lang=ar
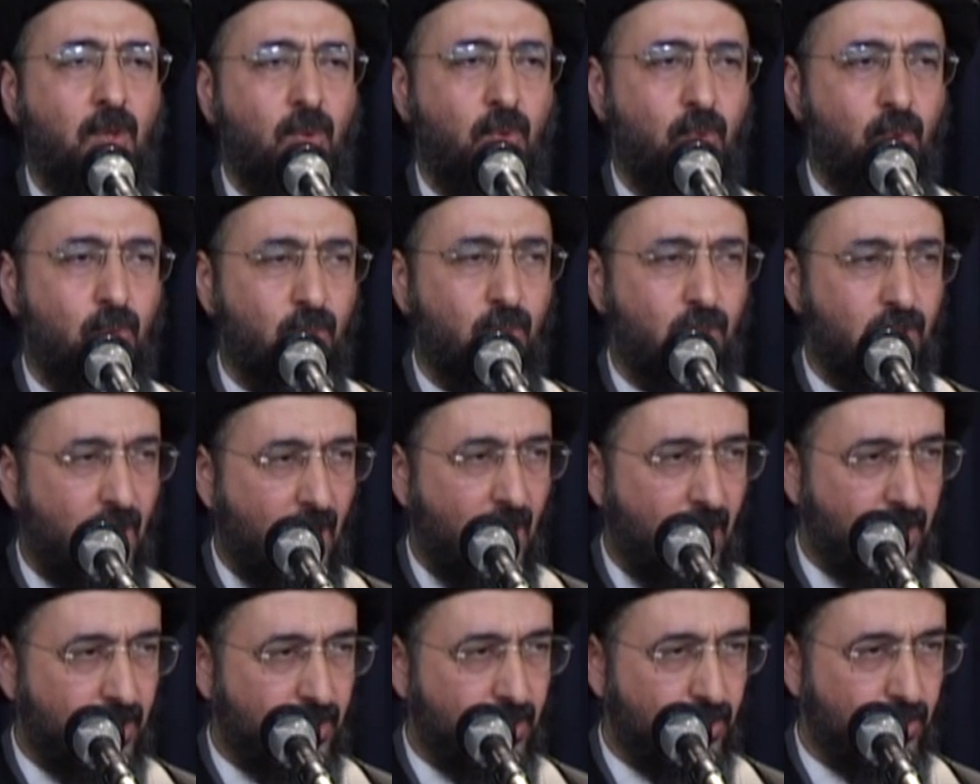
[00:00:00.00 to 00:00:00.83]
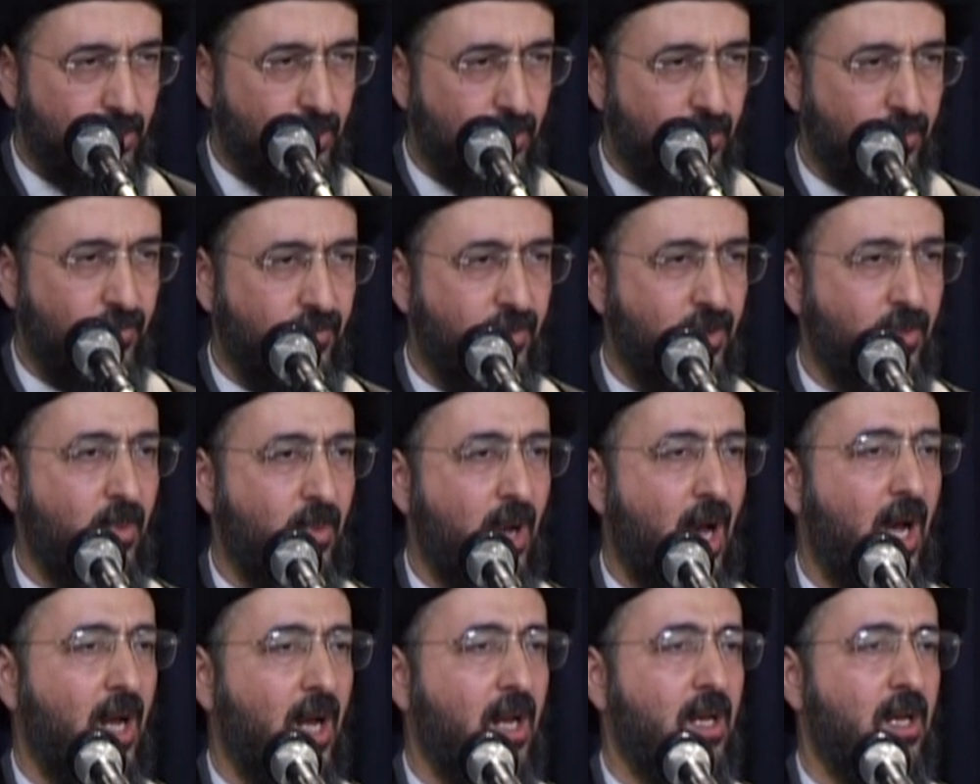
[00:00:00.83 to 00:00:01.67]
انتو تعيشون في
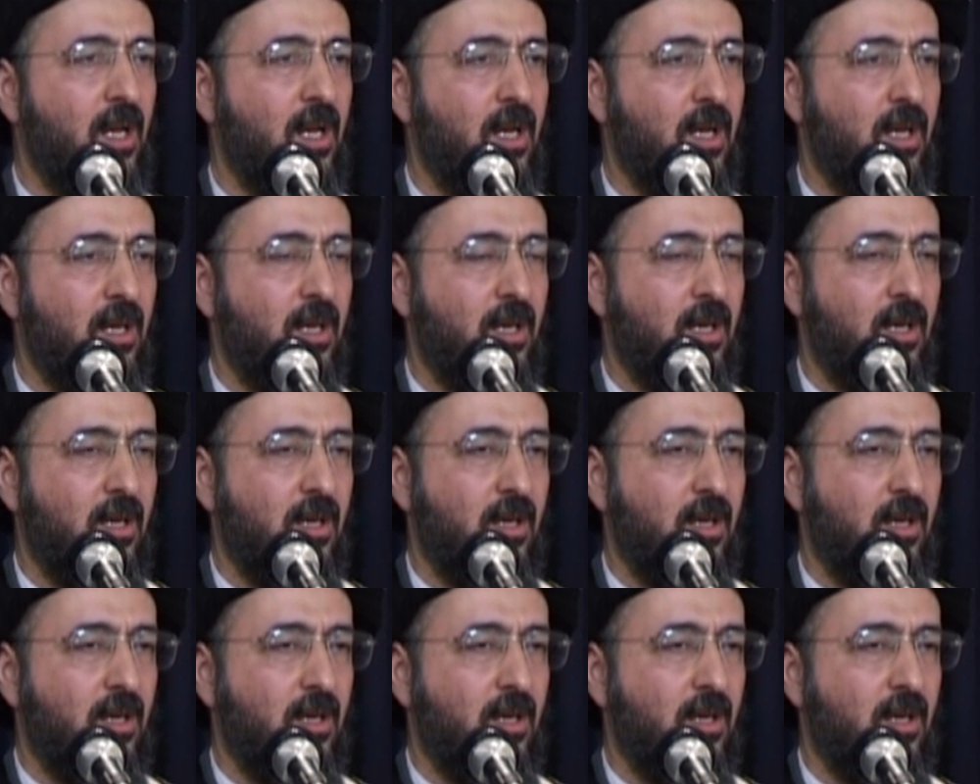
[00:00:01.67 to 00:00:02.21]
محلة